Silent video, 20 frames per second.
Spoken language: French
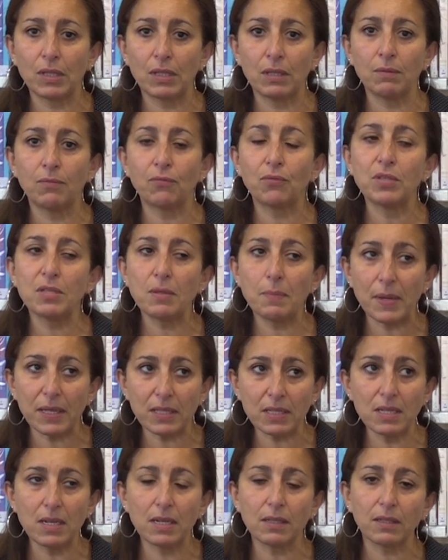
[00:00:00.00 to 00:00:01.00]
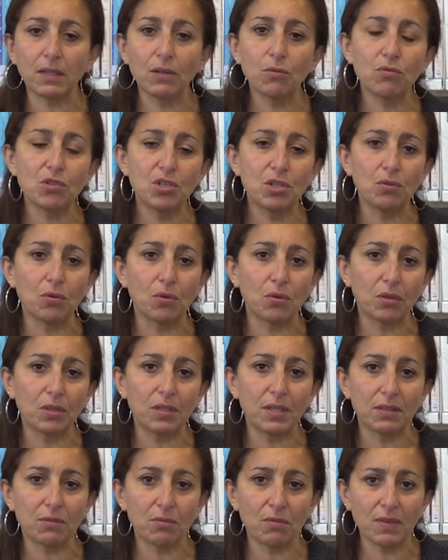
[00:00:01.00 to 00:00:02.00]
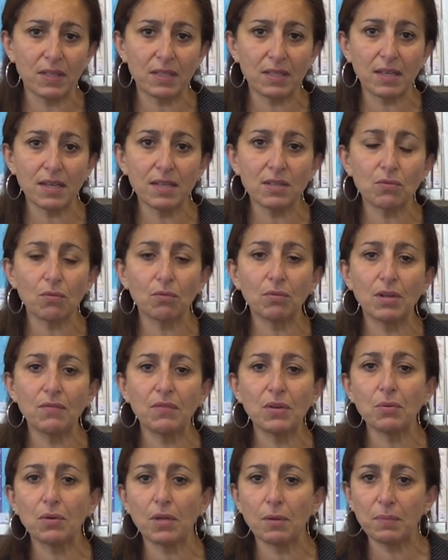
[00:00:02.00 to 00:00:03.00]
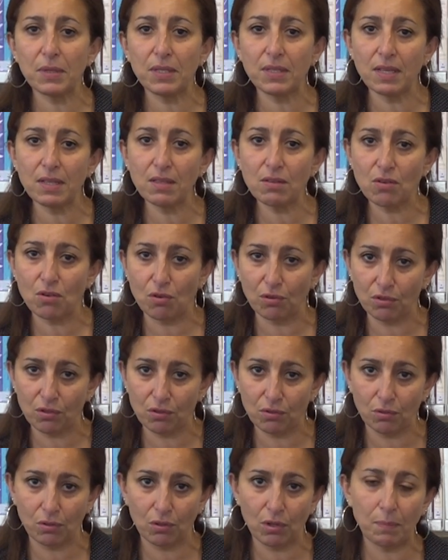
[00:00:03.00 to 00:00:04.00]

qui faisaient partie de la trilogie de Code 93, on avait le capitaine Coste,